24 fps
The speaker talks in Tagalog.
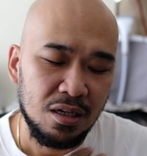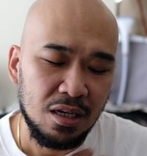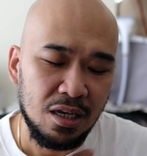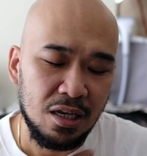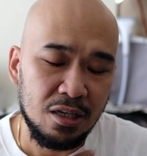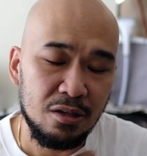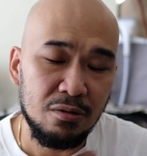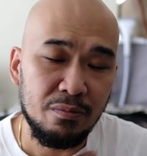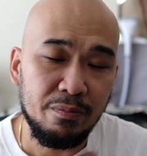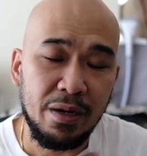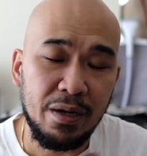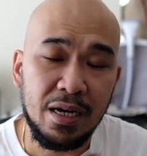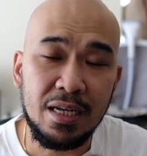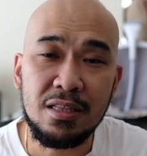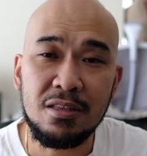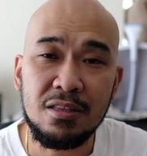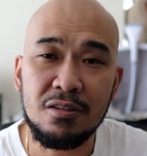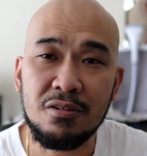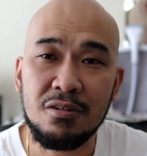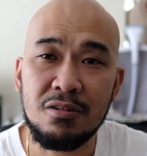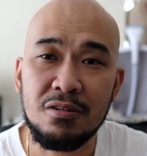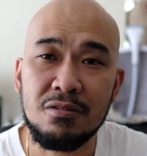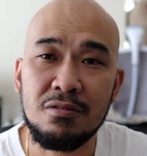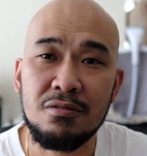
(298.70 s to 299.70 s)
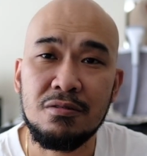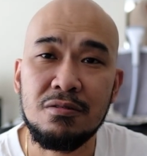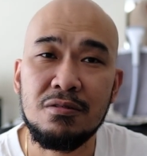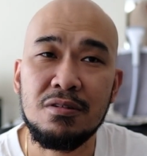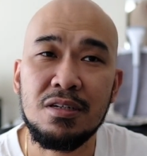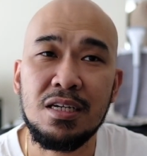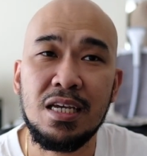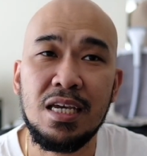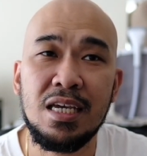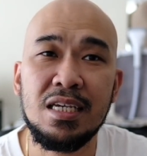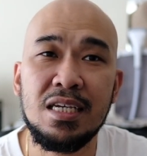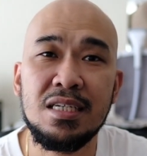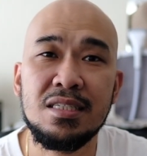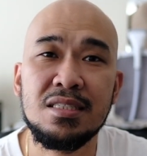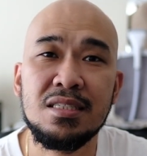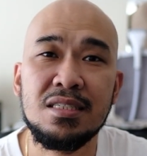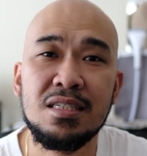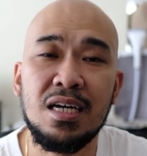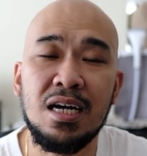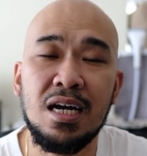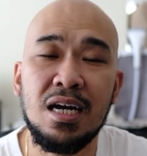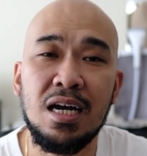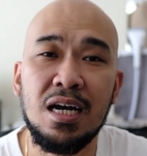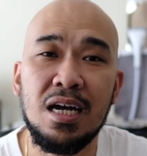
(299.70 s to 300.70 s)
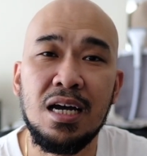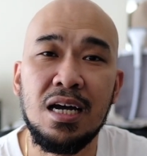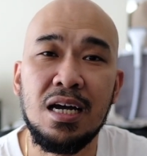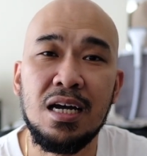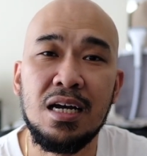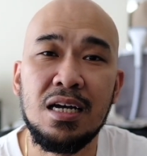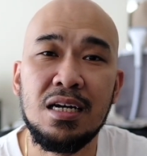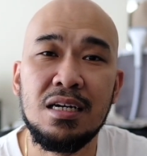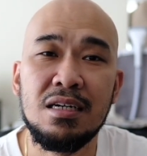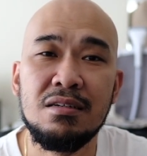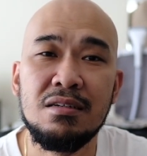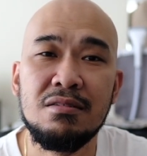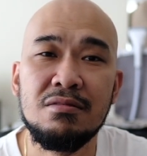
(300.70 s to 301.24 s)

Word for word: And yung pangatlo is uh,